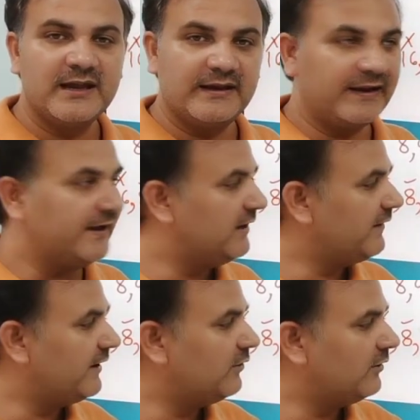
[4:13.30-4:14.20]
नहीं
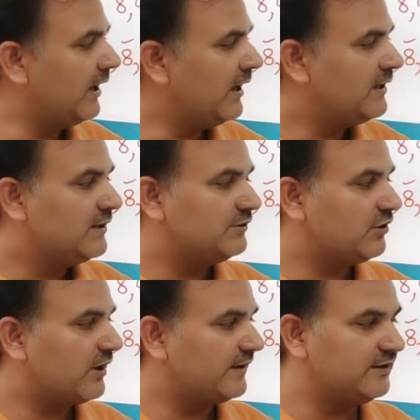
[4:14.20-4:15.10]
डिवाइड होगा
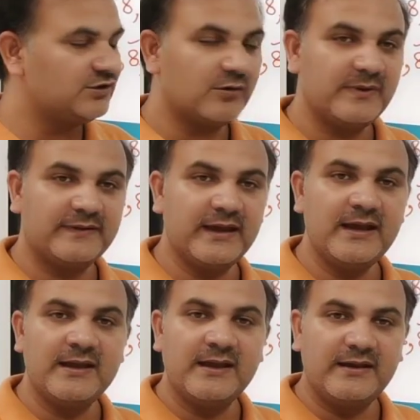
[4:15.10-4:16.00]
चौरासी 24 से
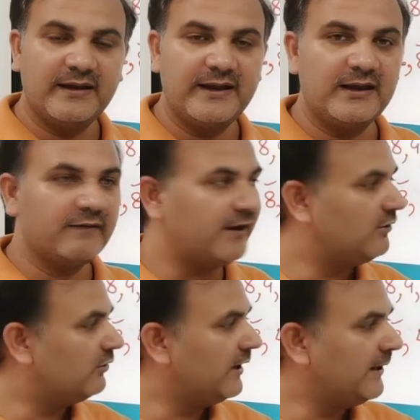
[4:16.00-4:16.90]
नहीं
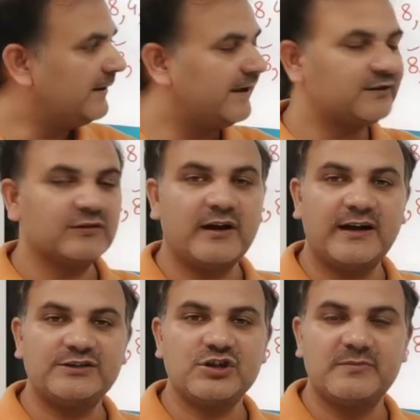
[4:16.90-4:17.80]
डिवाइड होगा
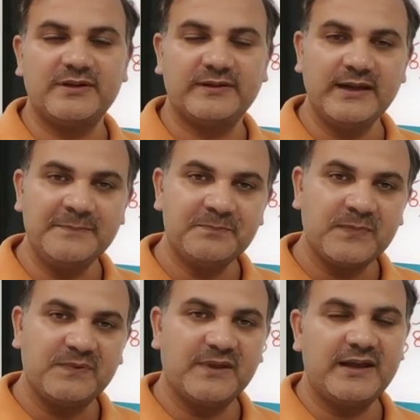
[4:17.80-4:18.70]
108 24 से
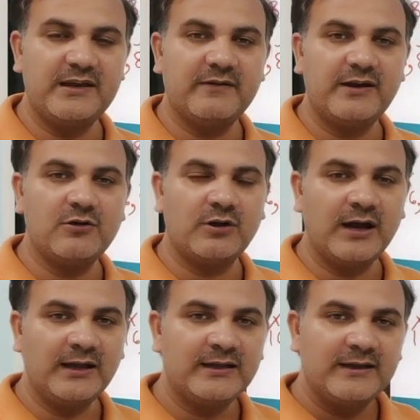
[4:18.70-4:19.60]
नहीं डिवाइड
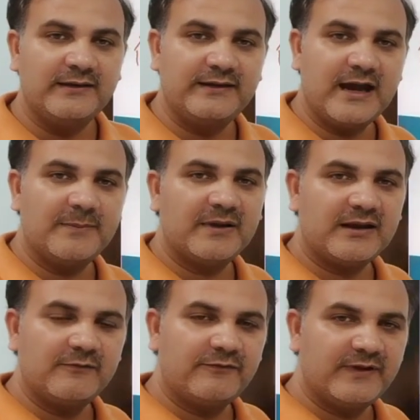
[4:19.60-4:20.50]
होगा यहाँ पर
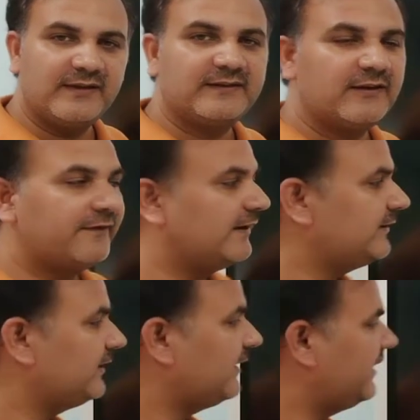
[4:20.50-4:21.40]
हम फिर इसके
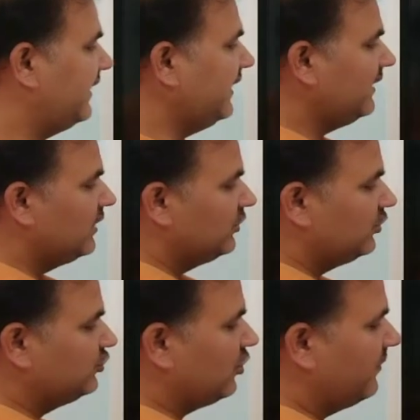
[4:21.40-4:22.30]
फैक्टर करेंगे
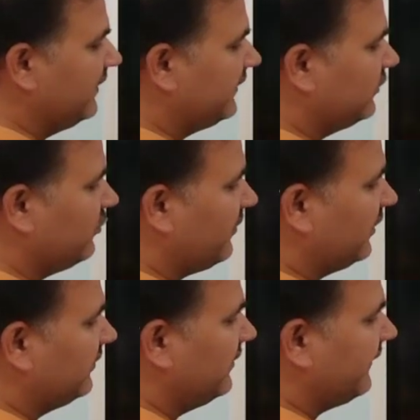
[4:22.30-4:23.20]
तो 24 के जो
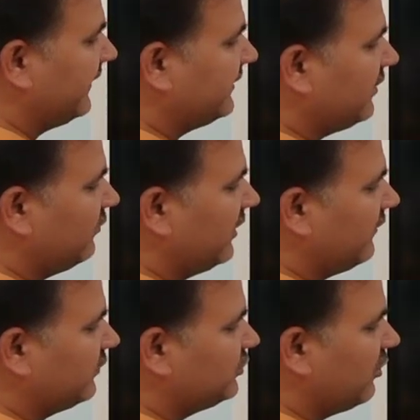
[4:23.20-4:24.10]
पॉसिबल फैक्टर होंगे
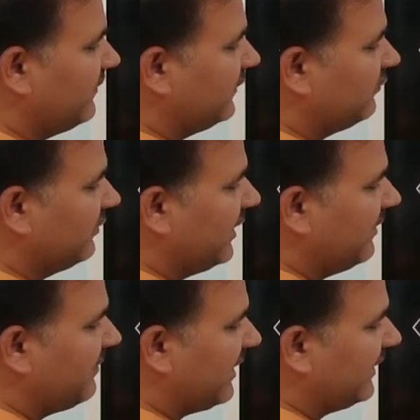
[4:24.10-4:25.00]
वो 24 होगा
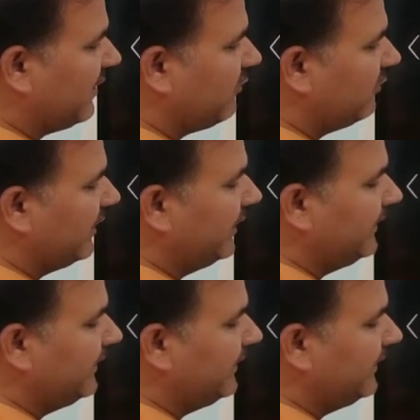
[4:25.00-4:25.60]
12 होगा